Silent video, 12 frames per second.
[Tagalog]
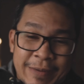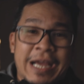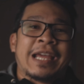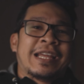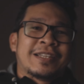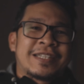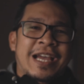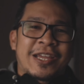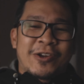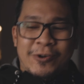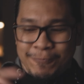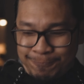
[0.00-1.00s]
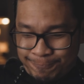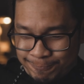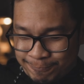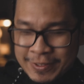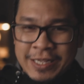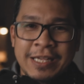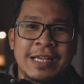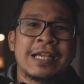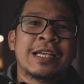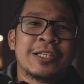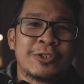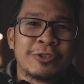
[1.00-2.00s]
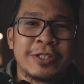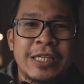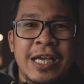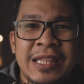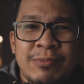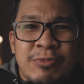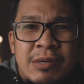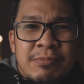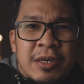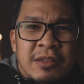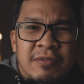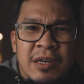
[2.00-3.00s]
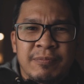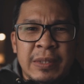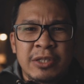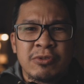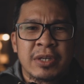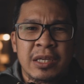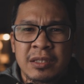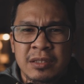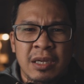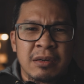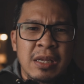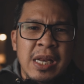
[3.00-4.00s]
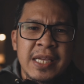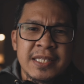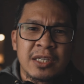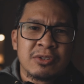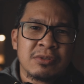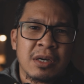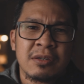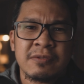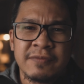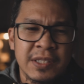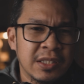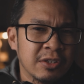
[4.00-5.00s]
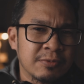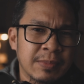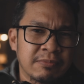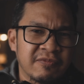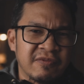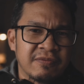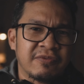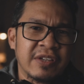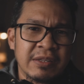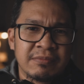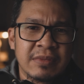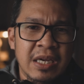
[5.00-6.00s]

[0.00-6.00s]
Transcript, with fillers: Bye. Si Ayo. Sultian ta mo about barbecue kay na-realize na ko akong video pag film